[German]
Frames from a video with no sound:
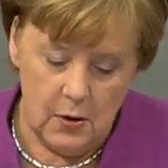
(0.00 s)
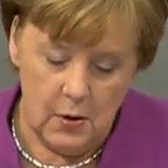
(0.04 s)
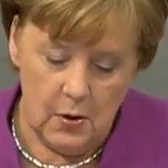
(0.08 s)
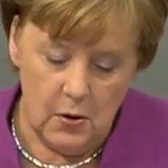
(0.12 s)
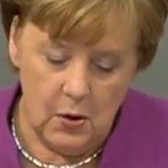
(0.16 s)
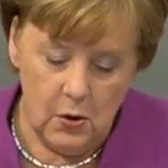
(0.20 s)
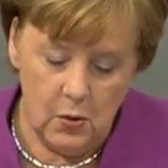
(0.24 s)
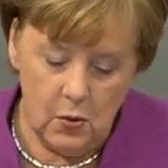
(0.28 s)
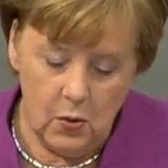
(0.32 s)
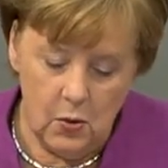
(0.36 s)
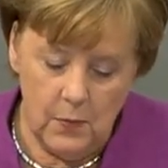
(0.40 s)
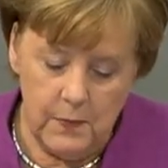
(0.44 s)

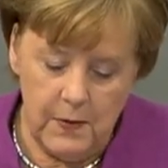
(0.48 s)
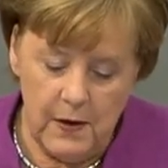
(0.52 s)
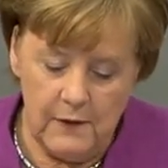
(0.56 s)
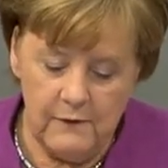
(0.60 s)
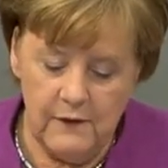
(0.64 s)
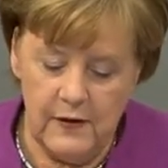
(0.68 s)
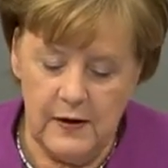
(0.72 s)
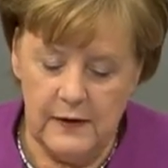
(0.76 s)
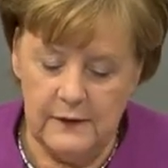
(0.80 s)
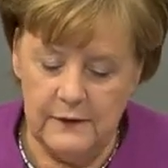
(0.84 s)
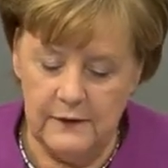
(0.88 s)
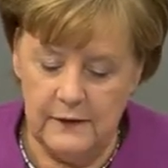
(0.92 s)

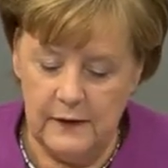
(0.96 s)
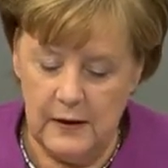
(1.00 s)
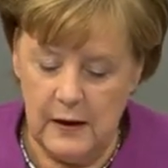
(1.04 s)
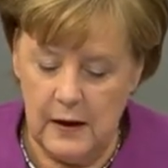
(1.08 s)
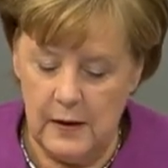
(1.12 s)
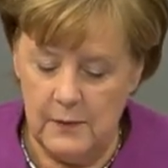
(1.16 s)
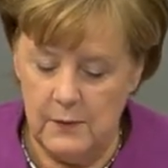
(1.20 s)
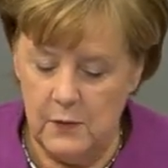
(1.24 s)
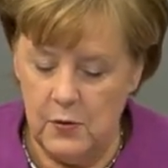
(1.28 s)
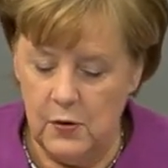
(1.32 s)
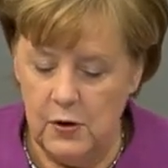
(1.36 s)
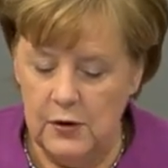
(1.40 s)
Europaweit
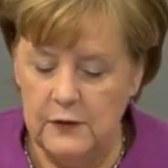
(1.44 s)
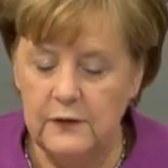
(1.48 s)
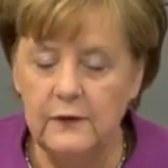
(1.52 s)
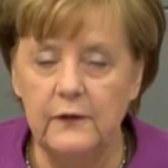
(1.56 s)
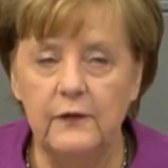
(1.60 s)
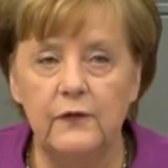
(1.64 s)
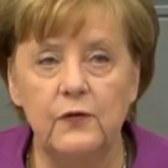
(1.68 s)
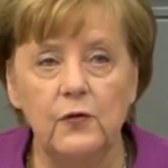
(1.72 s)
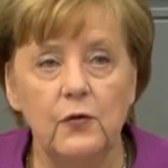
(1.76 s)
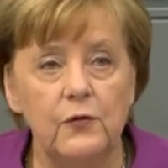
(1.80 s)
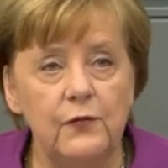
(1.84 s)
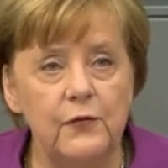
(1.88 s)
haben
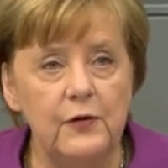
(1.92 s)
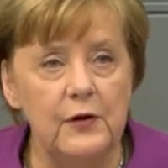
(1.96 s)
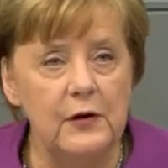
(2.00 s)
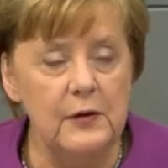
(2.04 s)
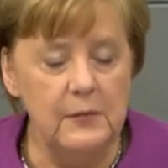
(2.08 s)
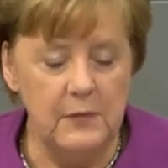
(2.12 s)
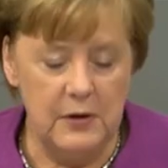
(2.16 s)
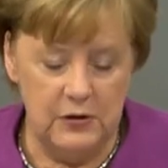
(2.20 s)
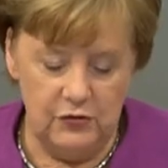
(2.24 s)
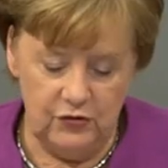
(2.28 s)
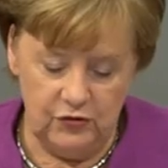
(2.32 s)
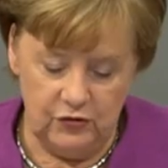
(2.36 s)
heute so
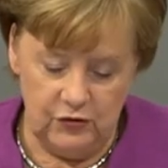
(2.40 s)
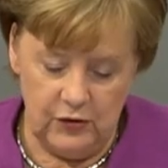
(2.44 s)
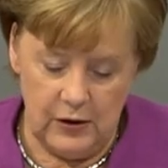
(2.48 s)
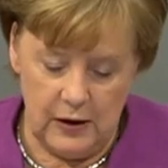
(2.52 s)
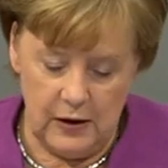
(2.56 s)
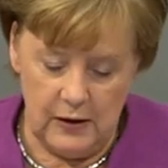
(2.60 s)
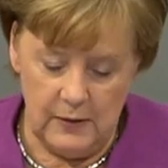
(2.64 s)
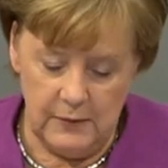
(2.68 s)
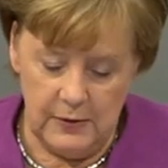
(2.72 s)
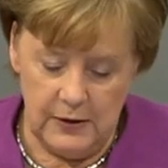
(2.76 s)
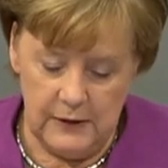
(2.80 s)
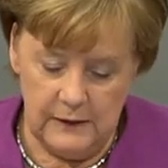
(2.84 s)
viele Menschen
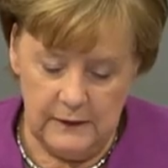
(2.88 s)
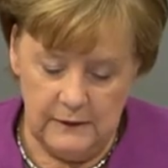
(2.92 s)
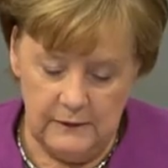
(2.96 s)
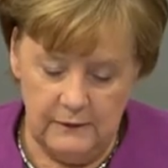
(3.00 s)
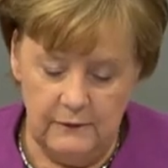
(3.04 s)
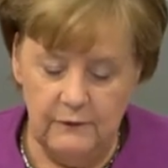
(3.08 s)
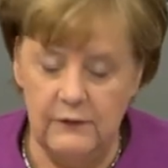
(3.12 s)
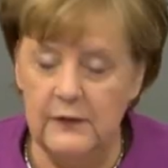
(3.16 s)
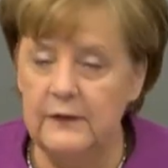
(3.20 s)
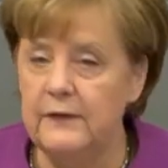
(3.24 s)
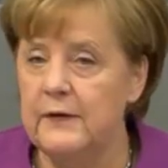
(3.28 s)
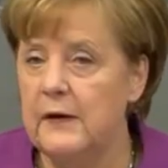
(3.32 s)
Arbeit
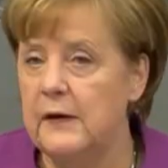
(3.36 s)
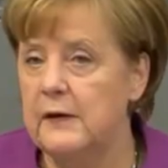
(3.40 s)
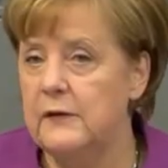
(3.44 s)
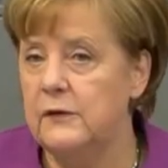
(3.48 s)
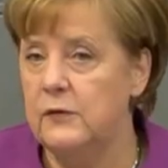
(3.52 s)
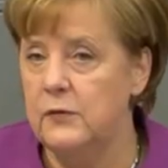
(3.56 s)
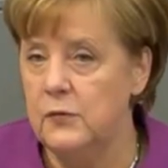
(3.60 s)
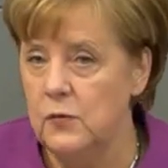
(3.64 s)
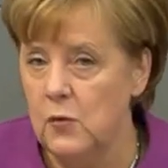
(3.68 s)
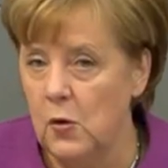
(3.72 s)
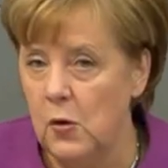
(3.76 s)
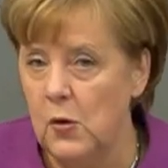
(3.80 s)
wie
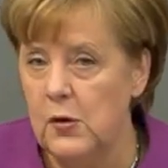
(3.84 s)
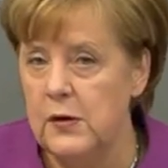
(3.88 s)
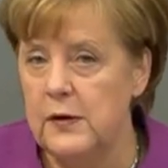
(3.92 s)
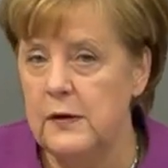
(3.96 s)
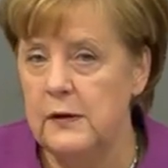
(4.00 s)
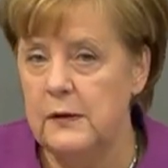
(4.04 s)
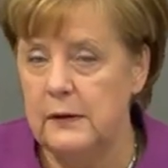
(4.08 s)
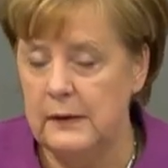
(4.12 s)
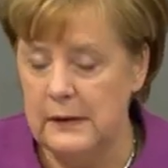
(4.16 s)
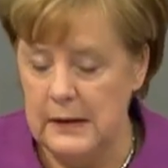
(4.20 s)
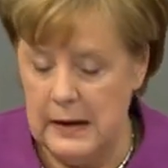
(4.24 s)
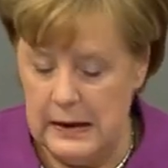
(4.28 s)
seit
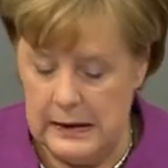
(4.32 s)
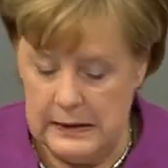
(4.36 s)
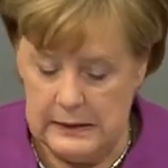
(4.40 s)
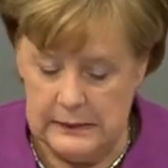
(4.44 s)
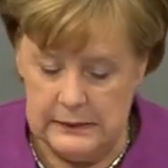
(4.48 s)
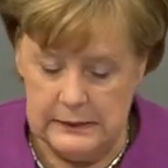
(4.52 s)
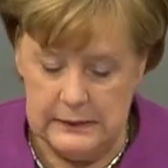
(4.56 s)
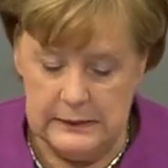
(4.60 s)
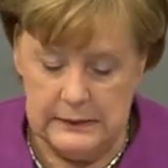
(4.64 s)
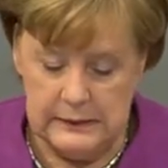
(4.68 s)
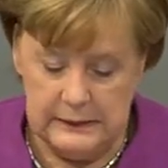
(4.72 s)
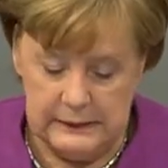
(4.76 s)
neun
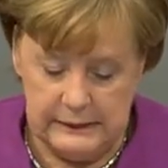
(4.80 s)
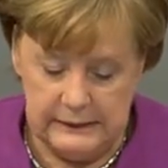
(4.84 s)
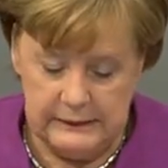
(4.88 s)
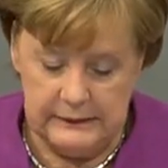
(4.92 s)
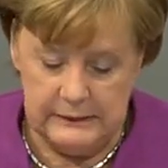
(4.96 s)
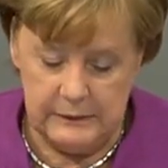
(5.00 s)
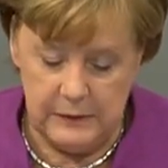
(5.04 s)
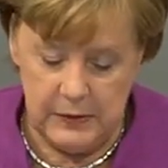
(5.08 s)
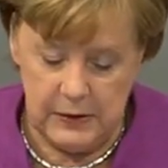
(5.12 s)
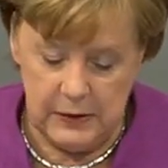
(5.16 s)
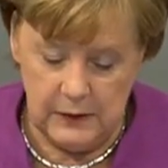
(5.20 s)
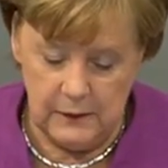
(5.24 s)
Jahren
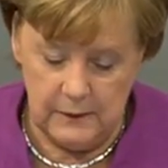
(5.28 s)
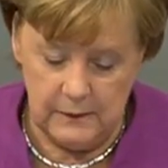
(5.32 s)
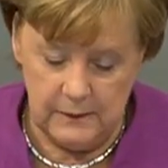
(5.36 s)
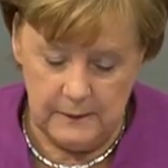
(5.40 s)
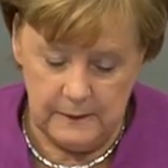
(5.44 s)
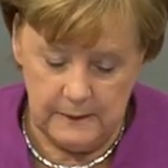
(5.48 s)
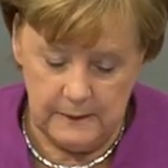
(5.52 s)
nicht mehr.